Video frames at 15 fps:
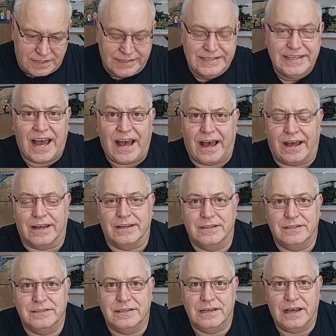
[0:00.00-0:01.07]
Ja,
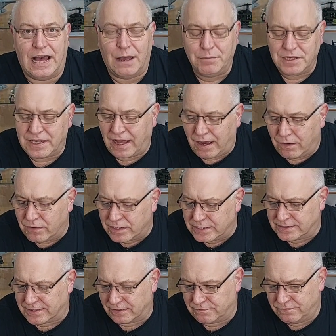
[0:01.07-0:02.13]
habe ich auch
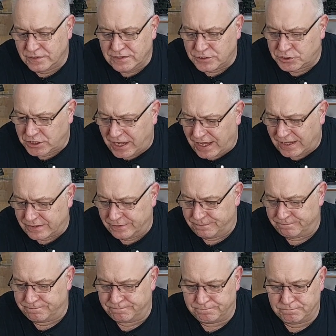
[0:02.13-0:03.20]
gesagt, finde ich schade.
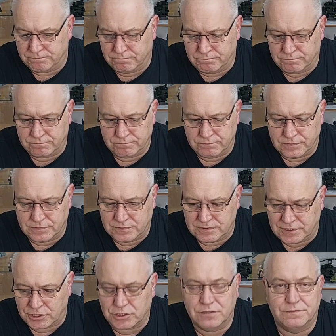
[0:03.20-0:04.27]

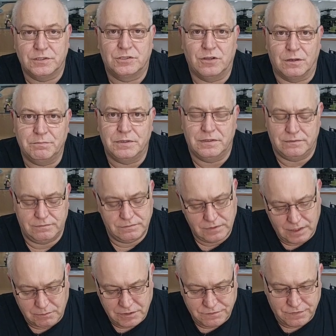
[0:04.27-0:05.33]
Das Schiff ist top,
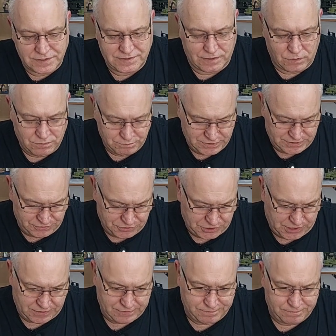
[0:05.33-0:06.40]
aber ich fand es auch ein bisschen
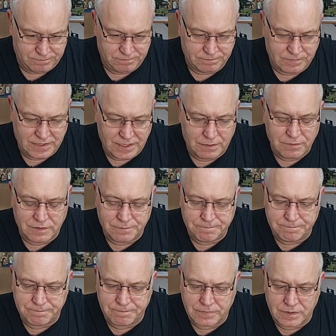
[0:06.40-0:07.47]
schade.
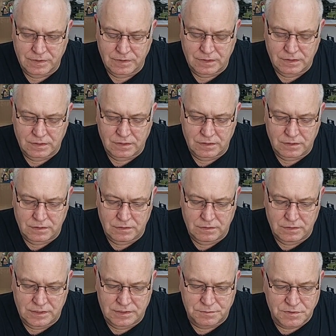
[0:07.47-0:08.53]
Aber
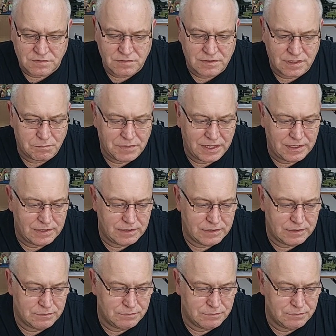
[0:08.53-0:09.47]
jetzt müssen wir da mal